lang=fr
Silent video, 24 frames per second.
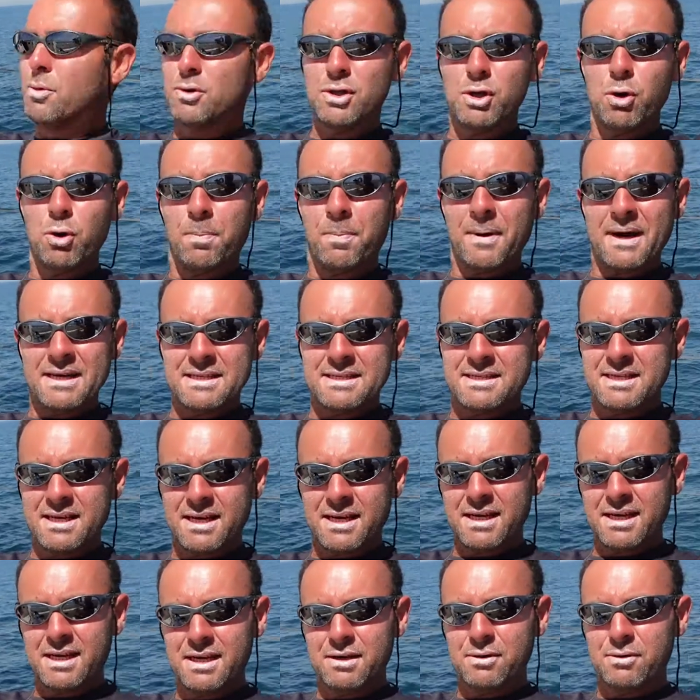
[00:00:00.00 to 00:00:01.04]
on est au près
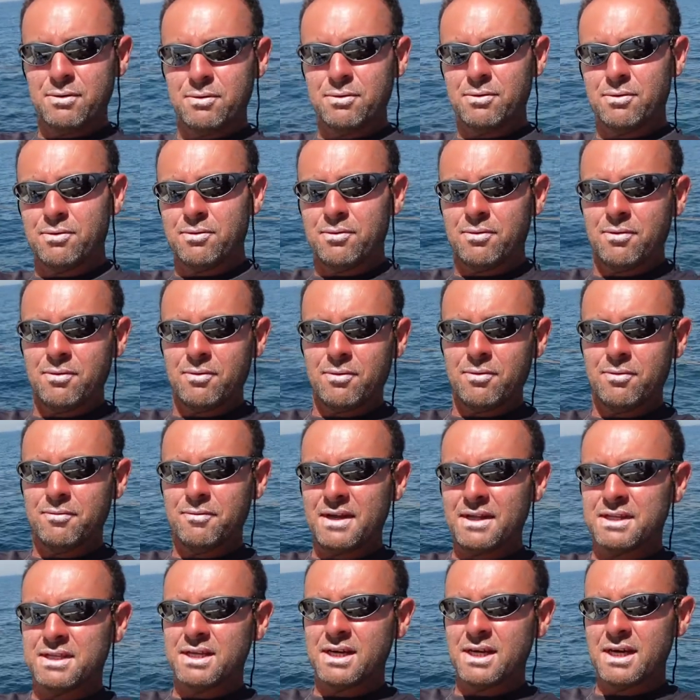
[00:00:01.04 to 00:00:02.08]
serré, on
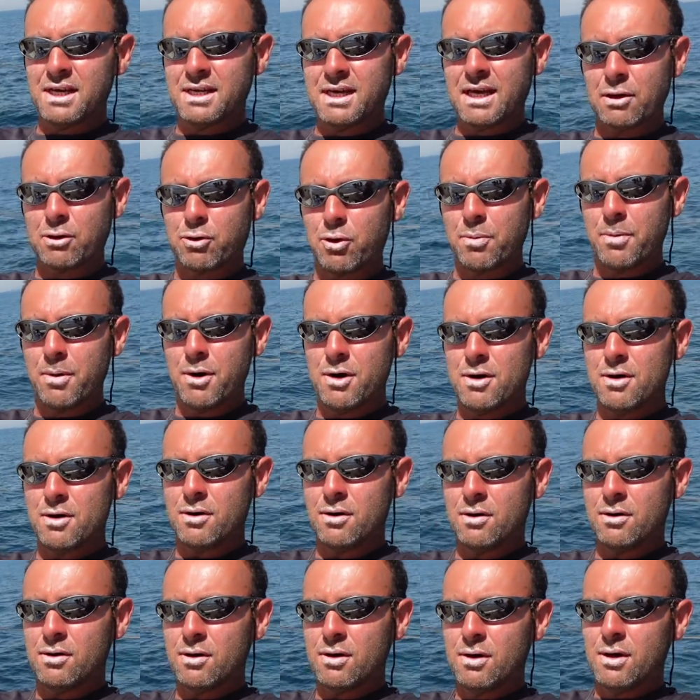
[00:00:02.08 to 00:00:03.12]
va tirer quelques bords.
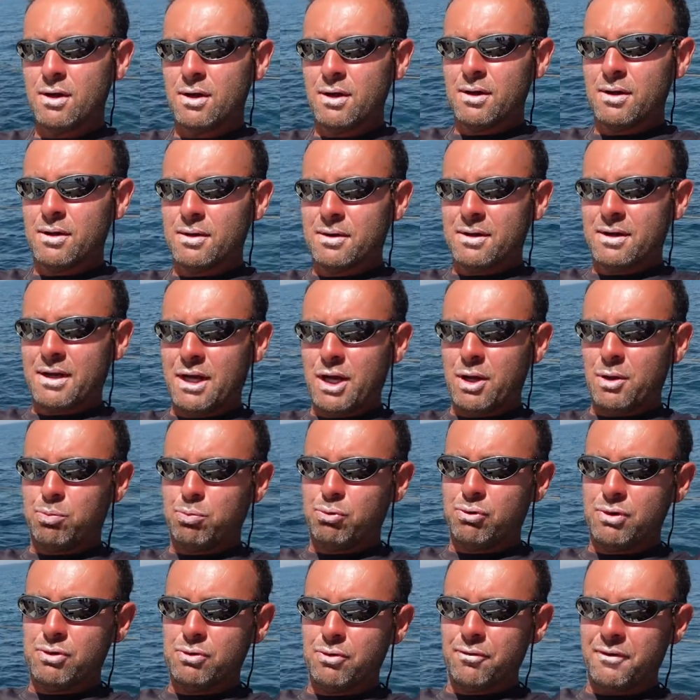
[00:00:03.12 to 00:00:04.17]
Et
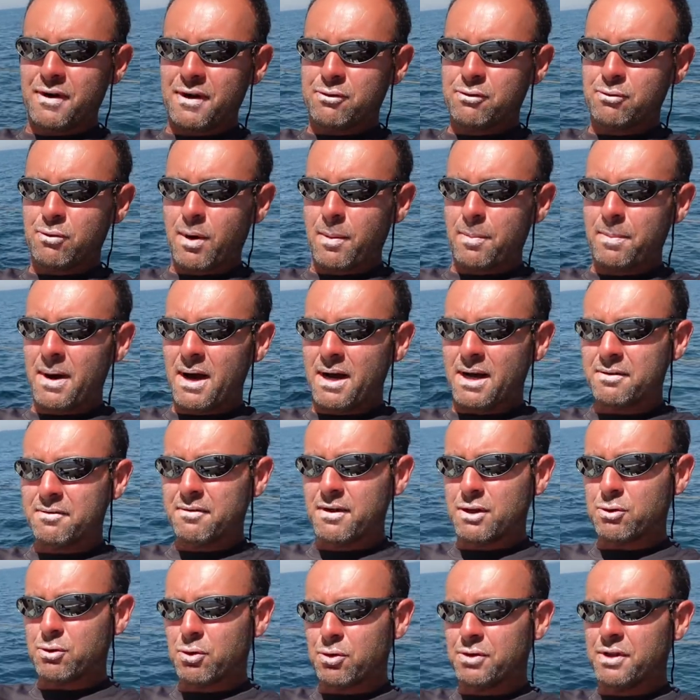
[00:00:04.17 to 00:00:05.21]
puis de façon à pas
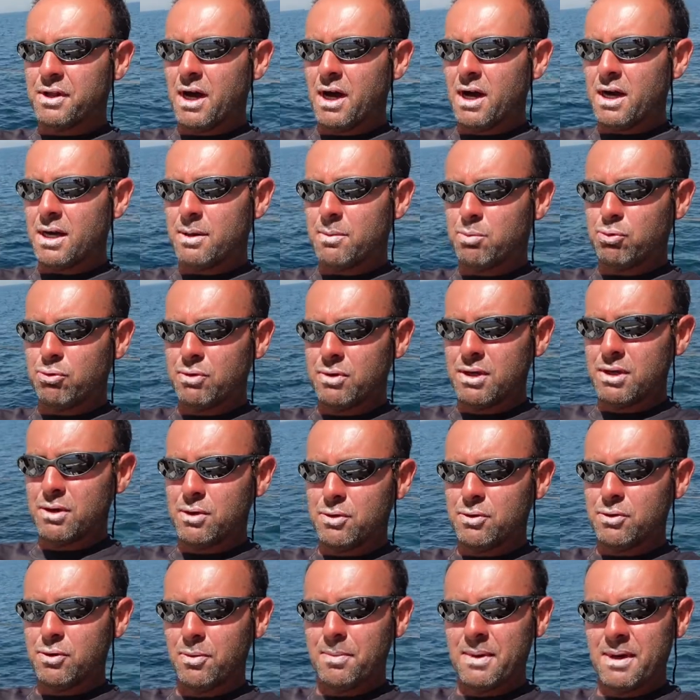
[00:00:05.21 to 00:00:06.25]
arriver trop tard. Et puis euh,
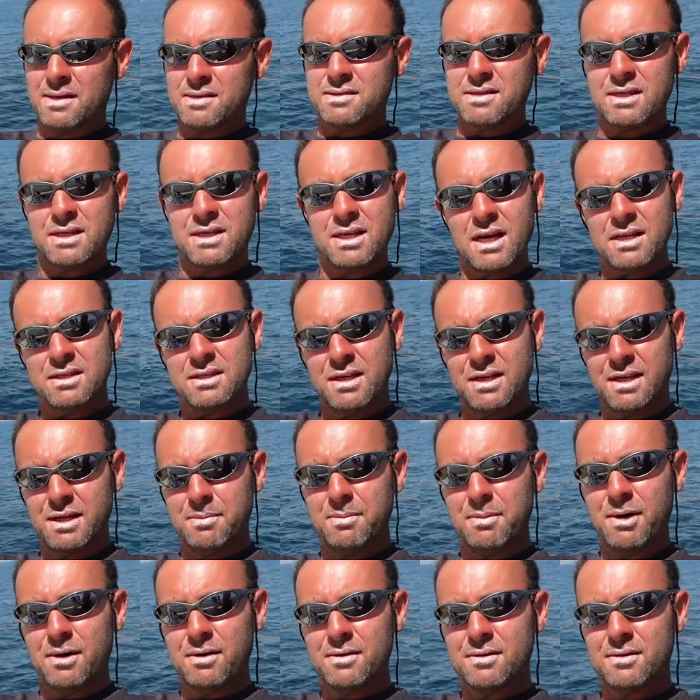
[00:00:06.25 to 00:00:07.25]
demain c'est quartier libre.